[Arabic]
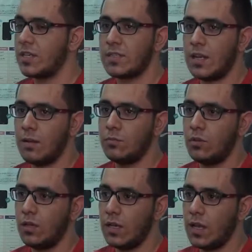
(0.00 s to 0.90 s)
هسه الحمد
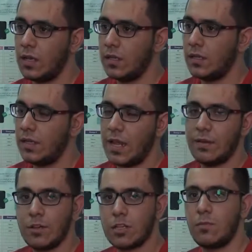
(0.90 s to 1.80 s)
لله
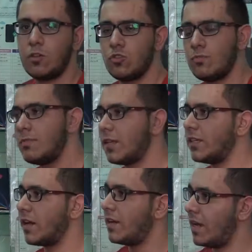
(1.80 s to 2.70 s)
يعني بنطمح شو
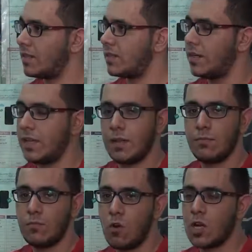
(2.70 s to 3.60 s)
بنقدر نحسن يعني
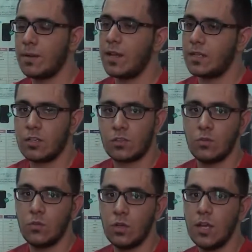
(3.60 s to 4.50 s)
مواكبات
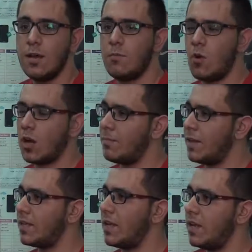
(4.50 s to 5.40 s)
هالسوق
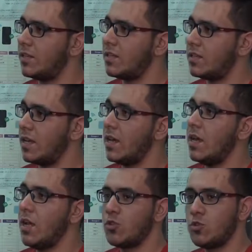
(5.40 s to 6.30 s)
مواكبات هالاجهزه
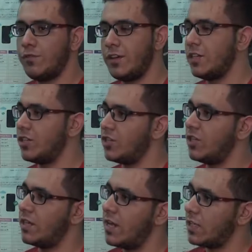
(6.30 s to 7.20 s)
شو في اشي
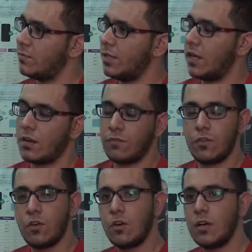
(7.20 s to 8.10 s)
جديد لازم
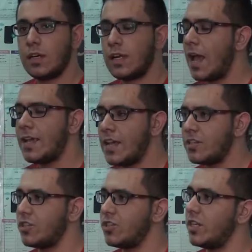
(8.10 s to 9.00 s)
نعرفه كاي
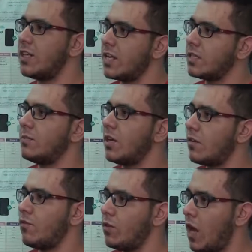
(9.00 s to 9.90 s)
اشي جديد لازم
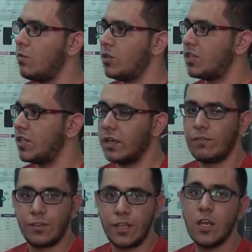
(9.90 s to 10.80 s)
نعرفه ونحاول نشتغل
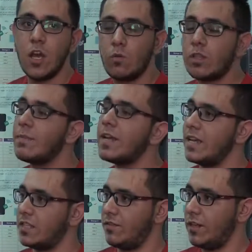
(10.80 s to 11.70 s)
فيه
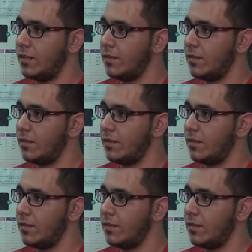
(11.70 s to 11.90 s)
ونتميز فيه